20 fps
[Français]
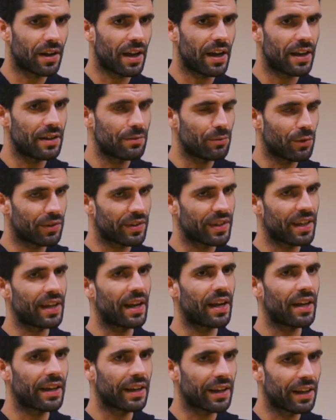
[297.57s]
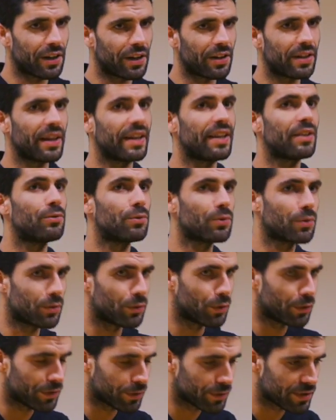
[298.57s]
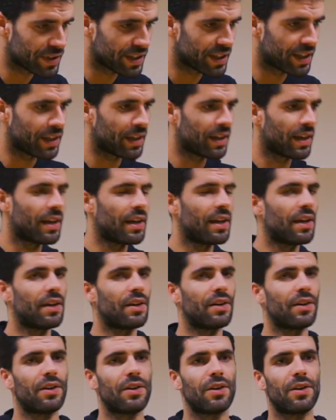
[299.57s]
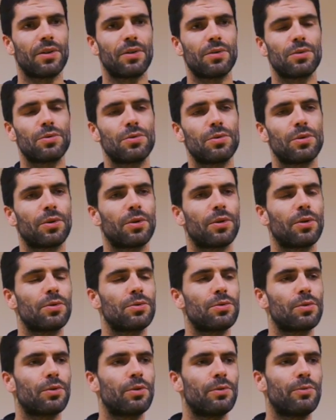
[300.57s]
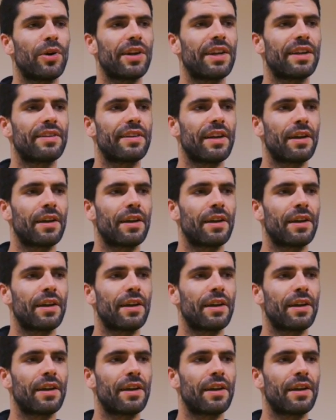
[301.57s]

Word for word: alimentaire, agricole et donc de foncier euh, sur, euh, sur le moyen